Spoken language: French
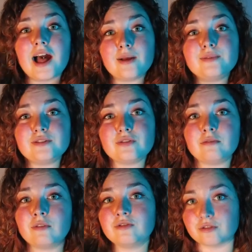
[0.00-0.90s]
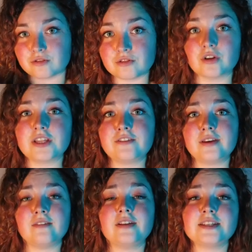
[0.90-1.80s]
habituellement dans ce genre
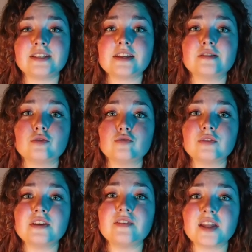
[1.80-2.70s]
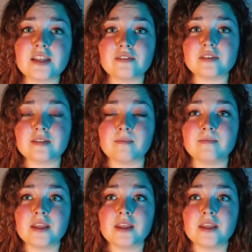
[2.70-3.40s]
d'affaires, va décider de se tourner vers David.